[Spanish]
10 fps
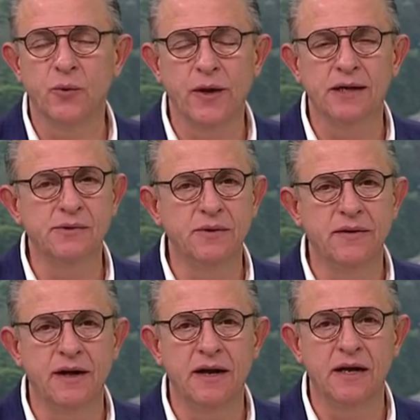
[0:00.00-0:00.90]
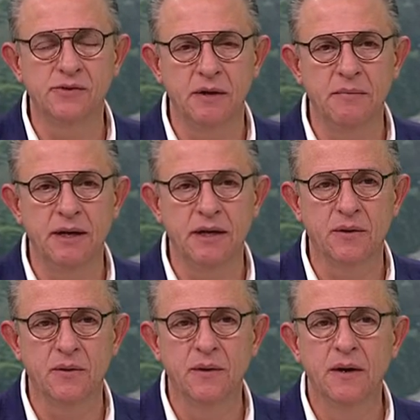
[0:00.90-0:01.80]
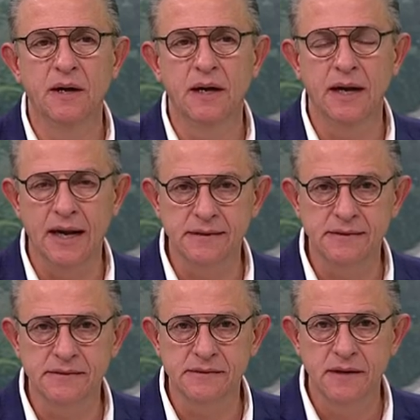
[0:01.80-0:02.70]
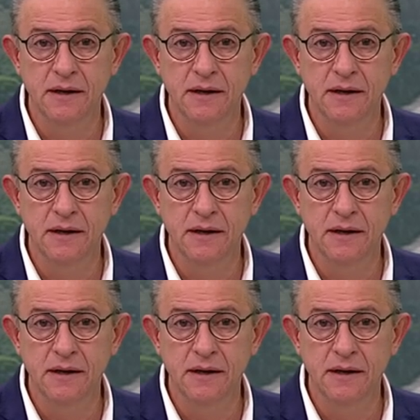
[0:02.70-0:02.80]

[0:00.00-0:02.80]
Seguridad Ciudadana de la Ciudad de México. Gracias.